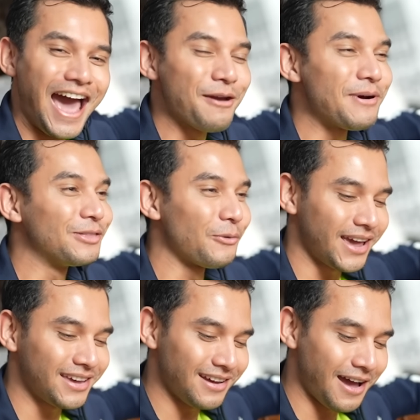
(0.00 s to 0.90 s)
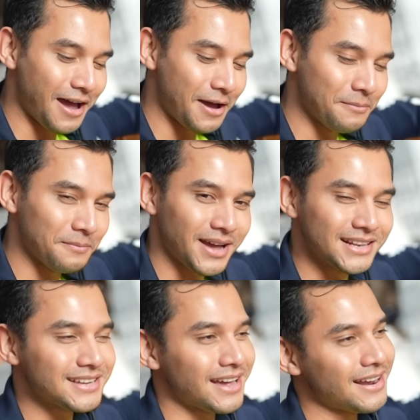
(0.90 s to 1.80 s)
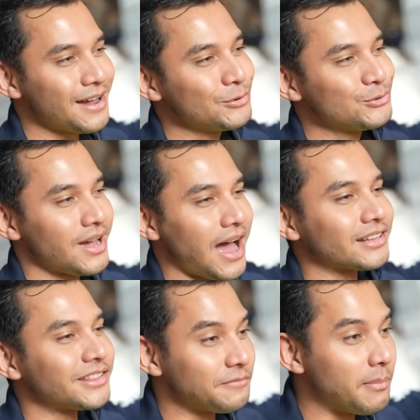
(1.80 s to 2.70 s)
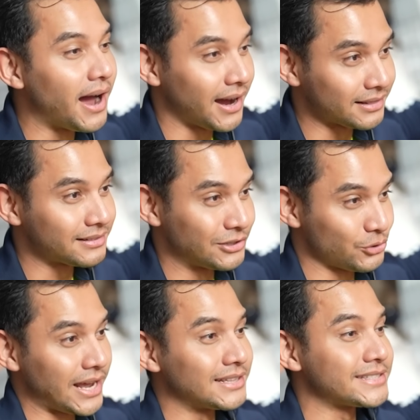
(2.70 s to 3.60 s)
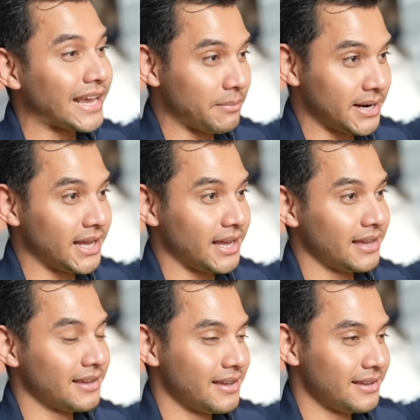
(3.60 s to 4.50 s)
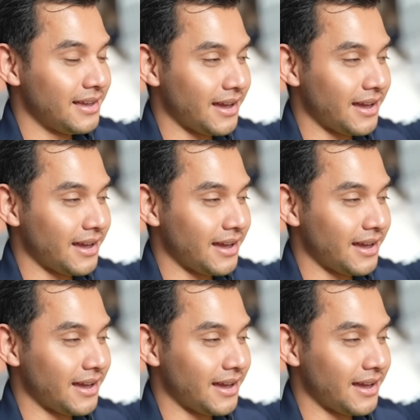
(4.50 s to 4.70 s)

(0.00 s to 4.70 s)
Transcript: Eh, by the way, um, kan sekarang kamu juga aktif banget di dunia entertainment nih. Yeah.